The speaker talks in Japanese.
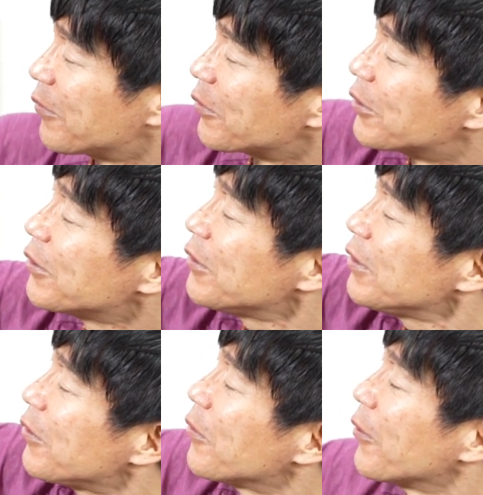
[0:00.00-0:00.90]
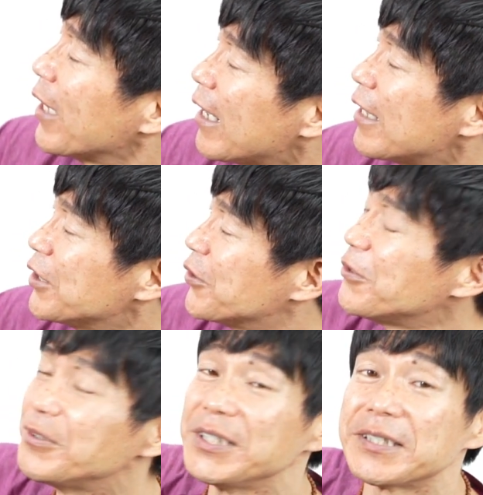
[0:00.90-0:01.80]
じゅうにこの部屋、
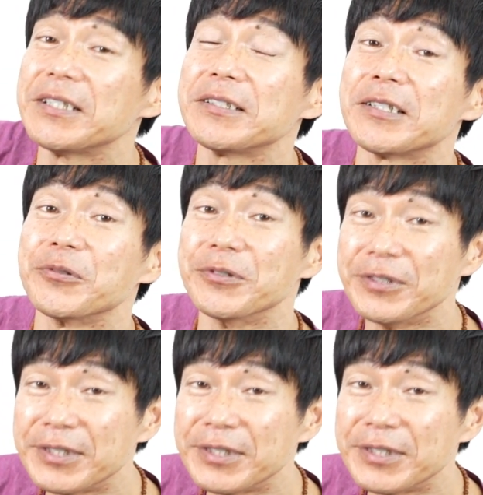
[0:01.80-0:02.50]
じゅうにせいざのう